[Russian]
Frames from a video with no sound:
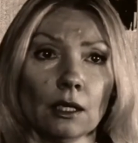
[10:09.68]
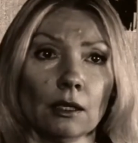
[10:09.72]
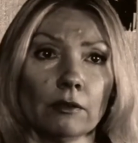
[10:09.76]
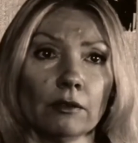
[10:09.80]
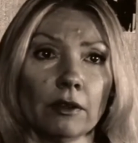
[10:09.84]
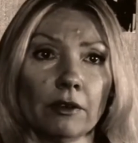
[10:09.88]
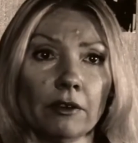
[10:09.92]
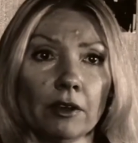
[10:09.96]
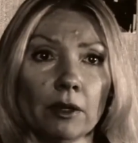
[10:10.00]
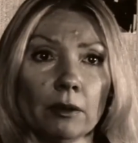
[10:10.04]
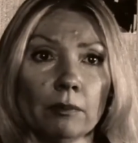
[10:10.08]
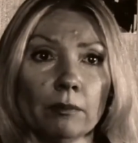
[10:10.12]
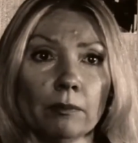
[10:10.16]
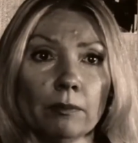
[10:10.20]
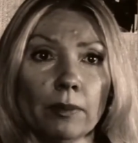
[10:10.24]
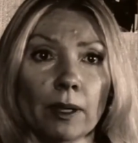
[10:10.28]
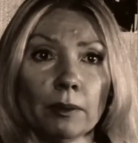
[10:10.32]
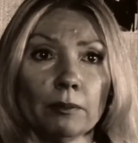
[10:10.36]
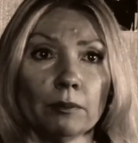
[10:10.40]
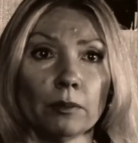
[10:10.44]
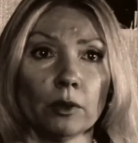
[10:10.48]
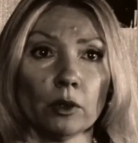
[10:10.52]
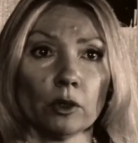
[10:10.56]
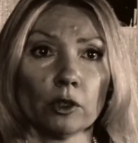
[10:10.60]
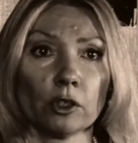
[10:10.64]
Во время
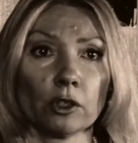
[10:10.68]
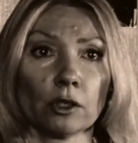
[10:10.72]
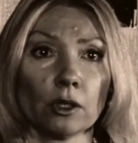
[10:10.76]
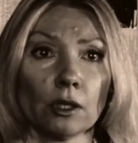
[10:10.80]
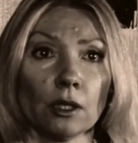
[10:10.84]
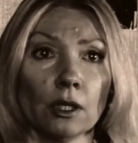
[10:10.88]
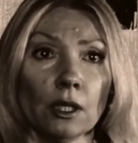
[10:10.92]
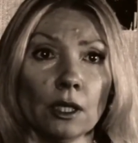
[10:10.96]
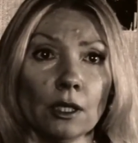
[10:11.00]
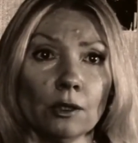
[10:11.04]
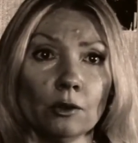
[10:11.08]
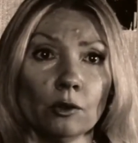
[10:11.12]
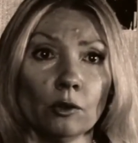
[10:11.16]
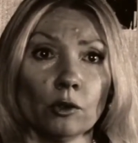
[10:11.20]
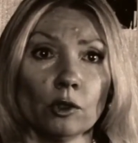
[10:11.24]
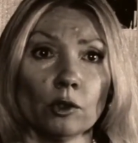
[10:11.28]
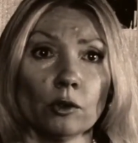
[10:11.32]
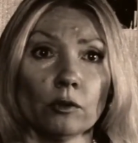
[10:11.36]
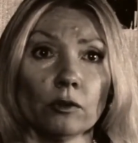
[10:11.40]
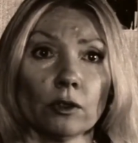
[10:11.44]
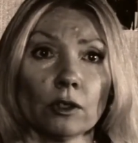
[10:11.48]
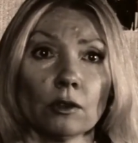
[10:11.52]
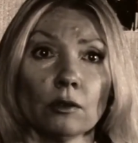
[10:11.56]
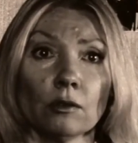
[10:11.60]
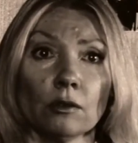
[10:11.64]
бомбежки
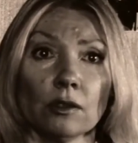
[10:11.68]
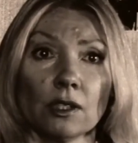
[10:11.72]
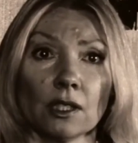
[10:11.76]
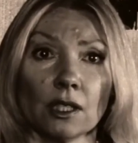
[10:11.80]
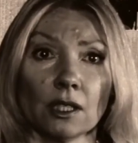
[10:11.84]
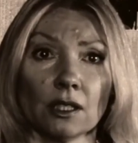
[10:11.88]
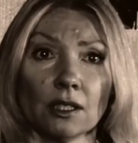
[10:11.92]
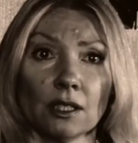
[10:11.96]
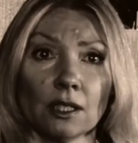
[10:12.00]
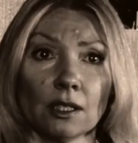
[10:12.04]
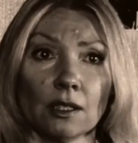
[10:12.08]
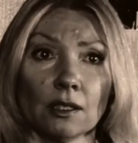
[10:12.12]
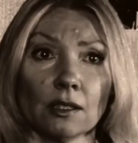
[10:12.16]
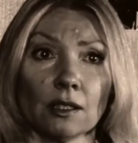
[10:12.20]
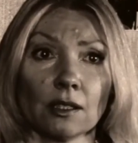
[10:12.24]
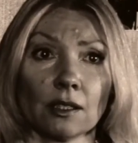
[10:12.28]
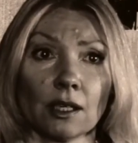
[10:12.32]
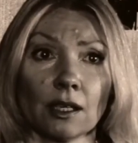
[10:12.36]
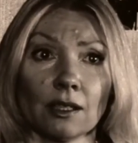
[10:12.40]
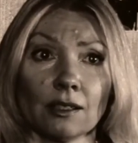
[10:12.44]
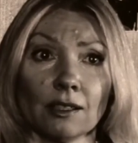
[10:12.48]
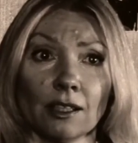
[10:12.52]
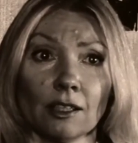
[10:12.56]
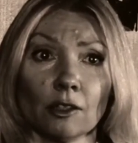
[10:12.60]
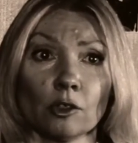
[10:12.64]
ночью вернулся отец и
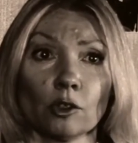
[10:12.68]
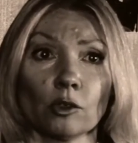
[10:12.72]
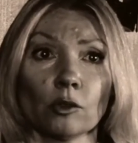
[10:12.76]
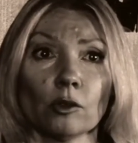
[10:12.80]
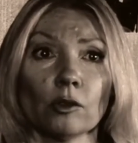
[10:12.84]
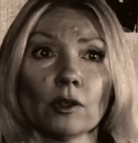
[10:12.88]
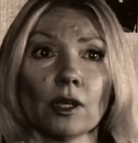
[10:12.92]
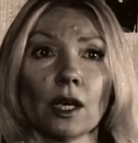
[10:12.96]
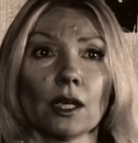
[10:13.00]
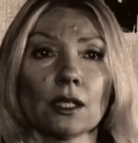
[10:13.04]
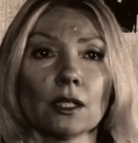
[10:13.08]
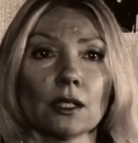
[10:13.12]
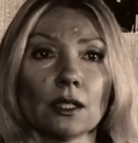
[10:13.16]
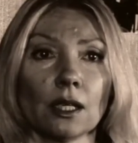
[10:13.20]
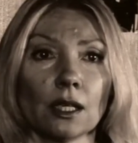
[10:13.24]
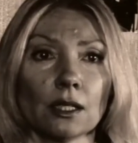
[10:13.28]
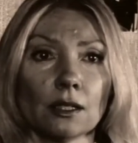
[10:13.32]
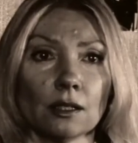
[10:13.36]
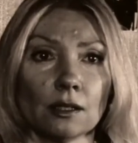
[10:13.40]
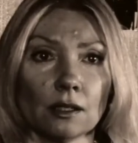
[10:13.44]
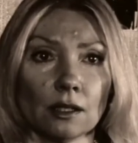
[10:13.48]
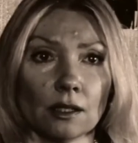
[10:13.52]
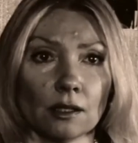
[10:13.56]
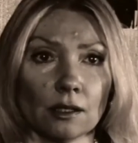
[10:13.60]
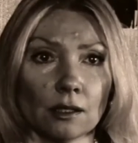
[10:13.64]
сказал, что он
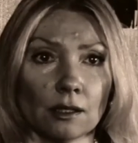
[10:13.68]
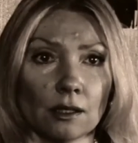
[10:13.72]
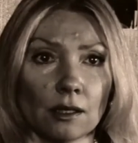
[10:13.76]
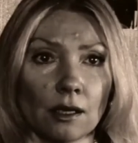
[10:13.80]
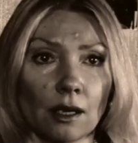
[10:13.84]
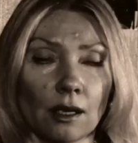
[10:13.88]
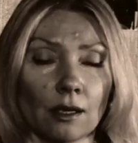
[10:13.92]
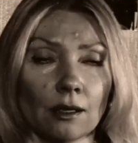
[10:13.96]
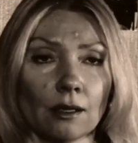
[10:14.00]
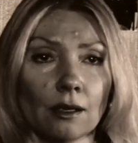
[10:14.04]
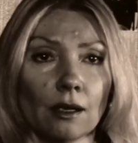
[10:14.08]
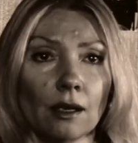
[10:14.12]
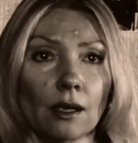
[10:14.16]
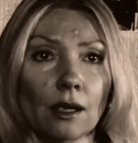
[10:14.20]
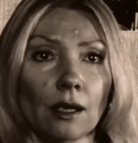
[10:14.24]
останется с ней.